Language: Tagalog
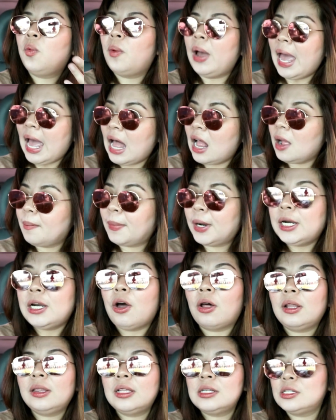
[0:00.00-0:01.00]
Well,
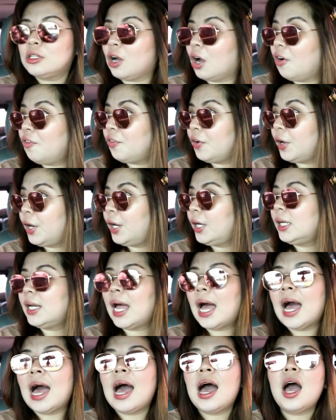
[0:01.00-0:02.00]
meron akong discover
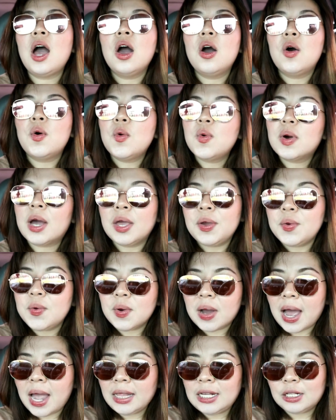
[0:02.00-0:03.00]
na
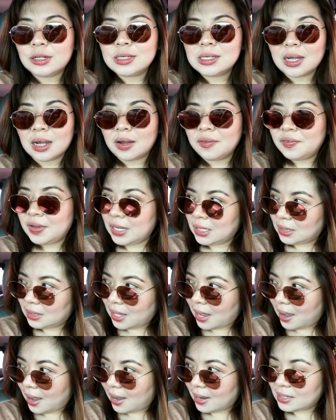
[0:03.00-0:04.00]
ukay-ukay dito sa
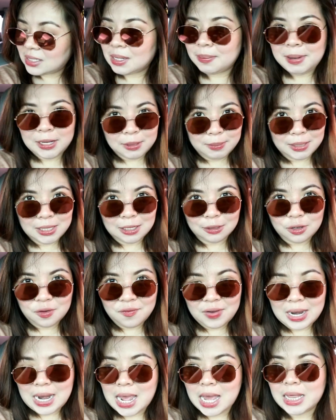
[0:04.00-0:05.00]
Cavite, sa may naman ng
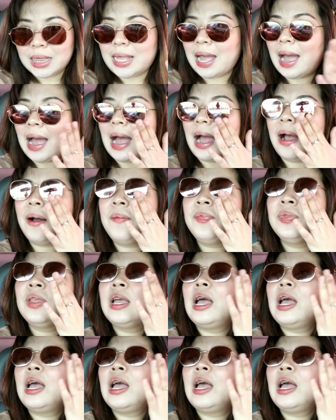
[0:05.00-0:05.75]
Noveleta.